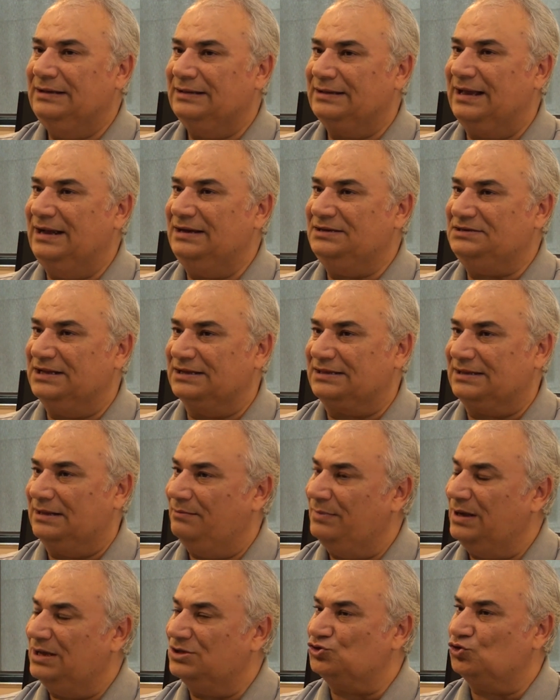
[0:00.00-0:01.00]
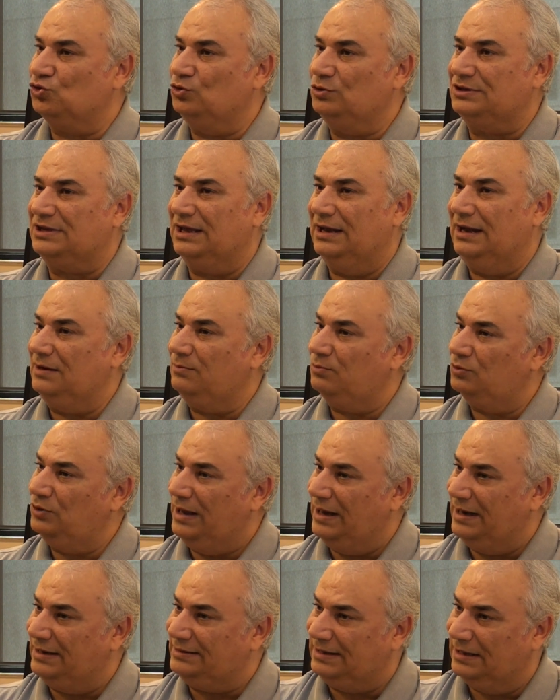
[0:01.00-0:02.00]
Gerçekten bazı ülkeler bunu
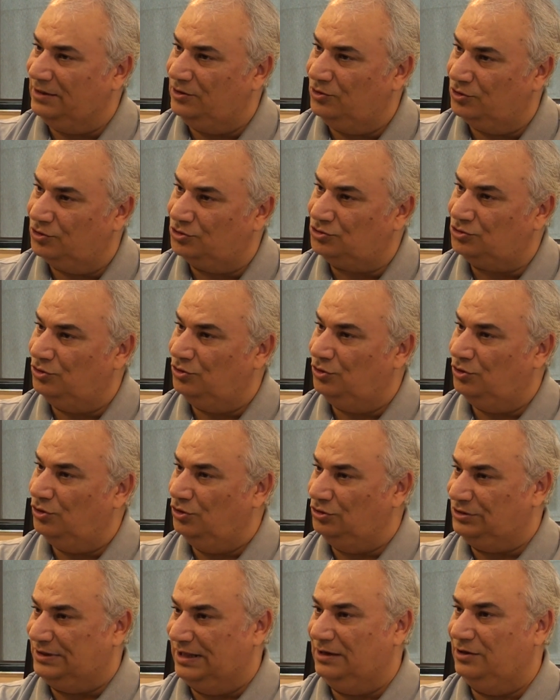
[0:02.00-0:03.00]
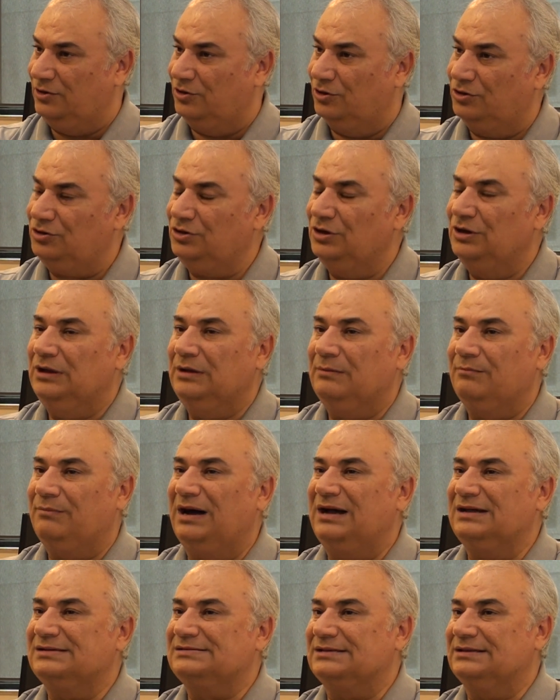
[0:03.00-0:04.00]
erteliyor, öteliyor.
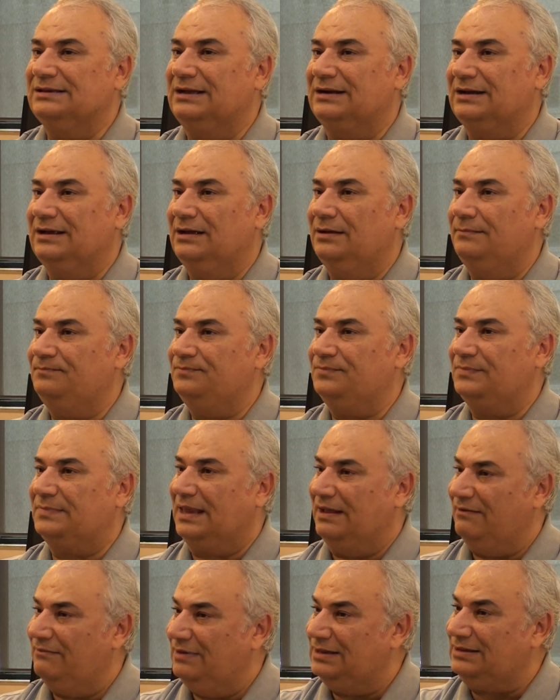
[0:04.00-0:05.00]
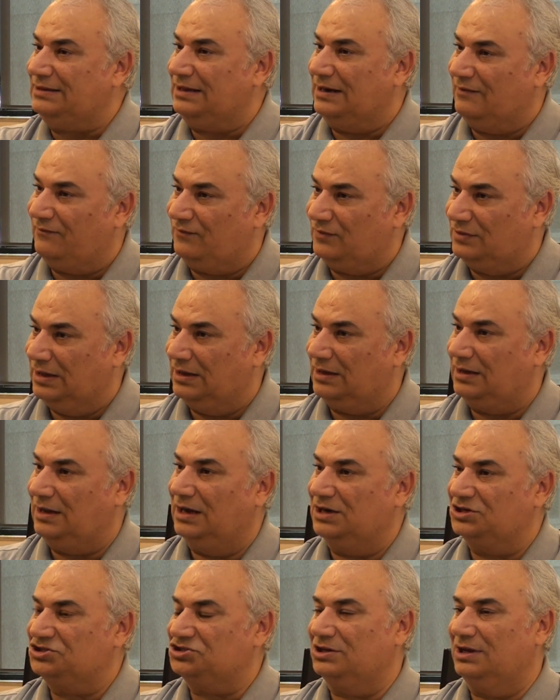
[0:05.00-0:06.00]
Bazıları devlet tarafından
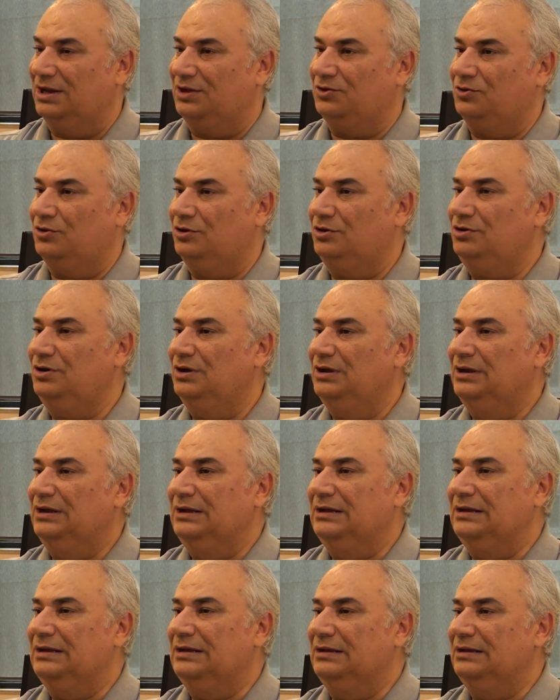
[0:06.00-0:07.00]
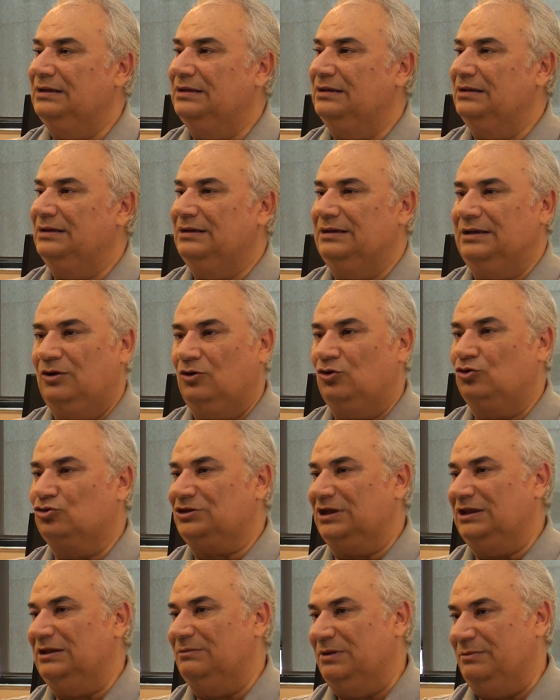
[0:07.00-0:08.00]
karşılanıyor. E,
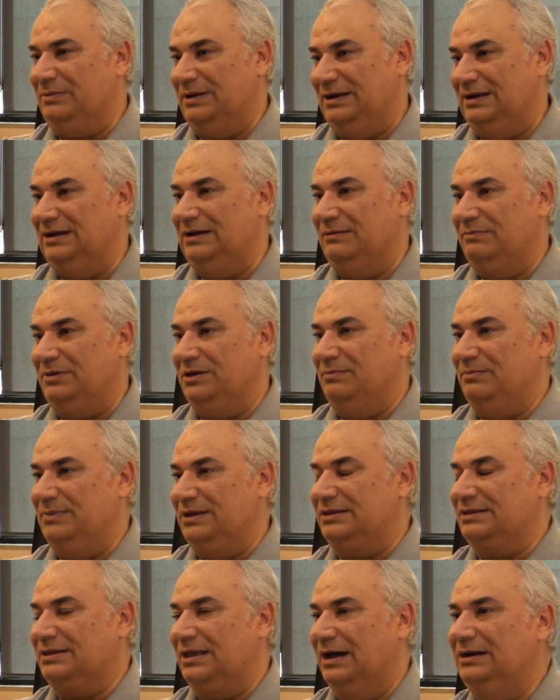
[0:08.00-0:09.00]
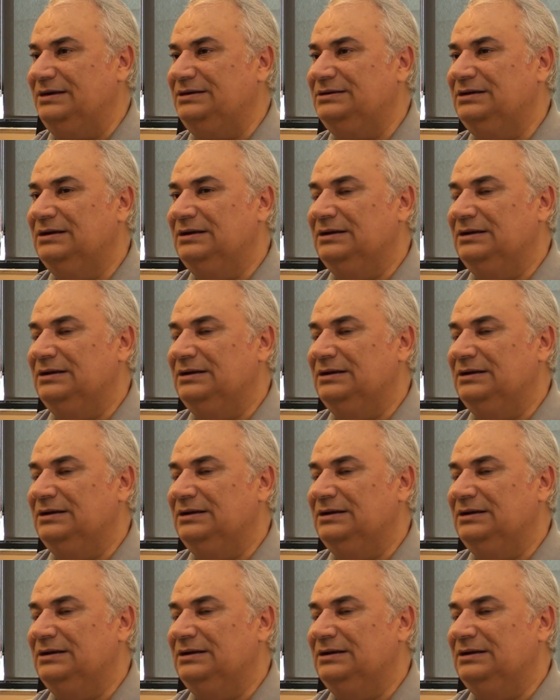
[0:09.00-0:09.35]
ortalama belirli bir miktar.